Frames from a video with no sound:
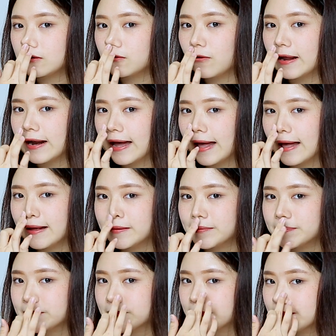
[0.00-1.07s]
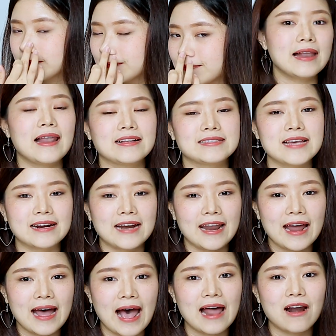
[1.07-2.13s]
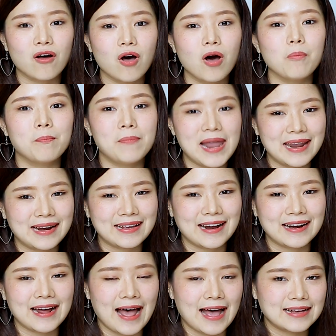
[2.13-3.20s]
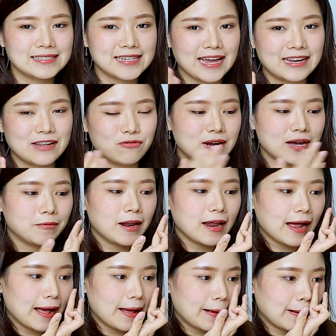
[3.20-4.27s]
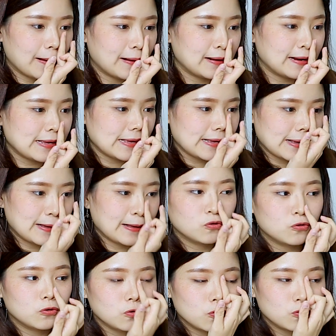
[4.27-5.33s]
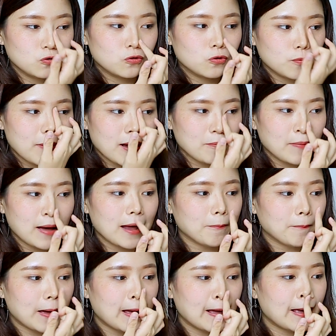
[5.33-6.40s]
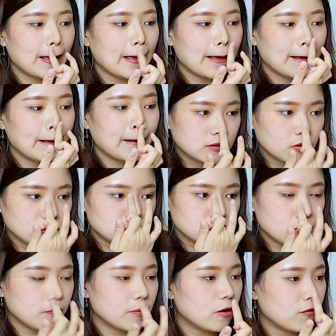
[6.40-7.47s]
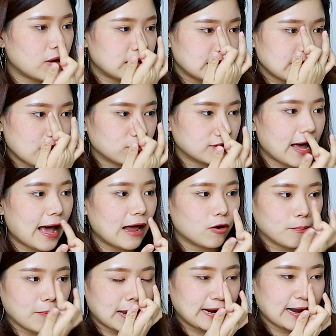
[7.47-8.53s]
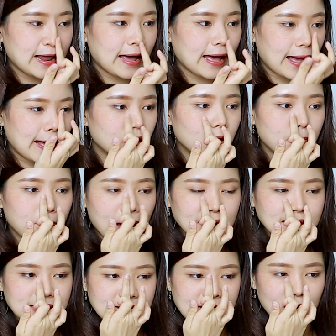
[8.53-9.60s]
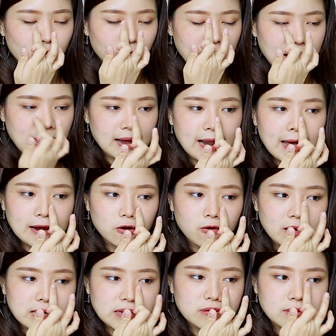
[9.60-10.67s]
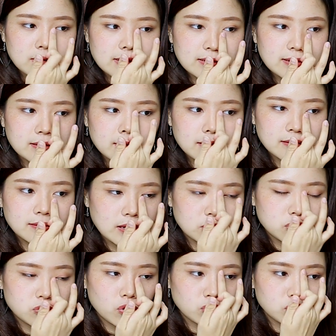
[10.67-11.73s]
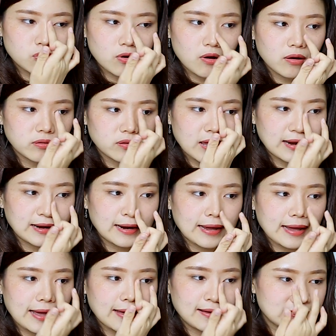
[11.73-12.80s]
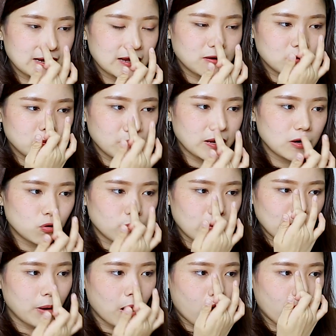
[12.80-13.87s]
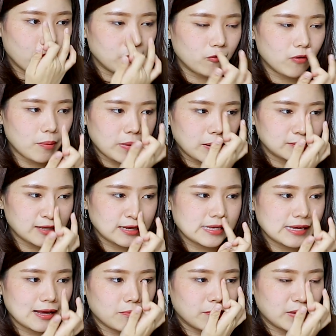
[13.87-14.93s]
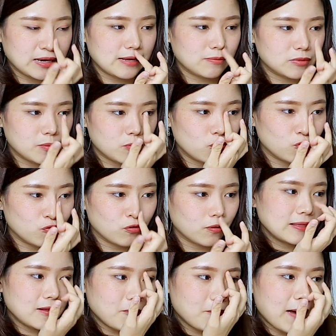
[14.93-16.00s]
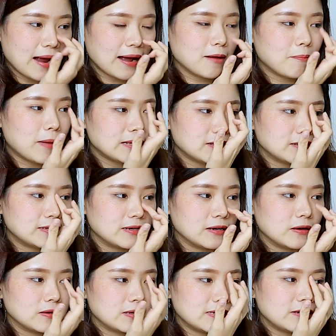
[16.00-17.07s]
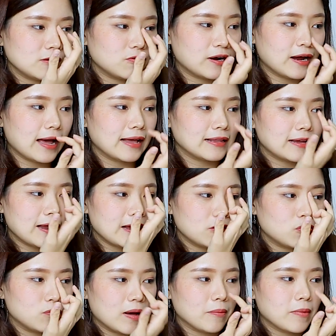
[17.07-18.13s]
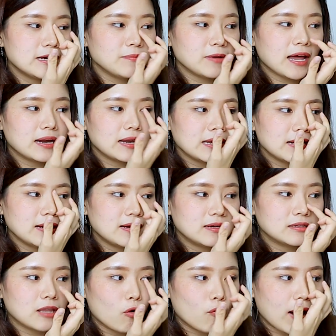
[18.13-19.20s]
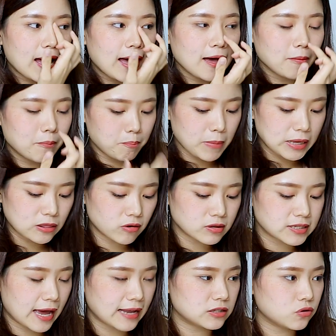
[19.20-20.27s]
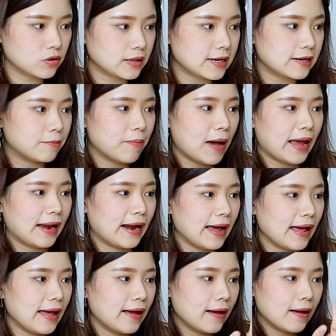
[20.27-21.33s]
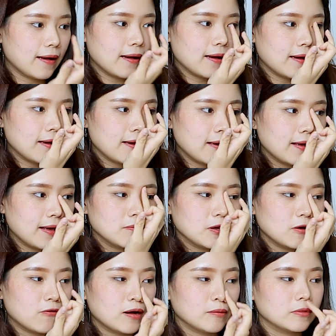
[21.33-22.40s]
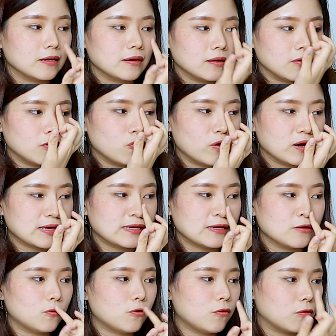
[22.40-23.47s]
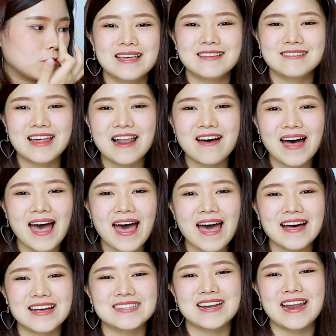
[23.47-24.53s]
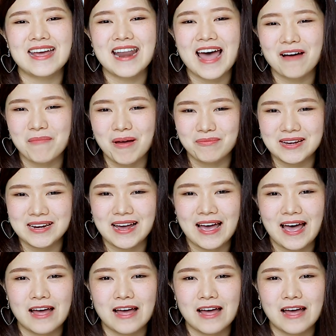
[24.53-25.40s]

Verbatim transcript: นด้วยนะคะ หลังจากนั้นนะคะแล้วก็เบลนกันค่ะ ใช้นิ้วเดิมเลยค่ะนี่ถูถูถูปัดปาดไป ตรงช่วงบริเวณที่เราทาลงไปนี่แหละค่ะ ก็ปาดเกลี่ยลงมาข้างล่างด้วยนิดนึงในตรงช่วงของสันนะคะ จะได้ไม่ดูแบบลอมหรือว่าเหมือนตะเกียบมาหนีบจมูก ต้องปาดขึ้นไปจนถึงคิ้วนะคะ จะได้ดูแบบเชื่อมกันนิดนึง แต่ว่าไม่ต้องชัดจนเกินไปนะคะ มีความถึงหัวคิ้ว เสร็จแล้วค่ะ ก็จะได้ดังแบบนี้นะ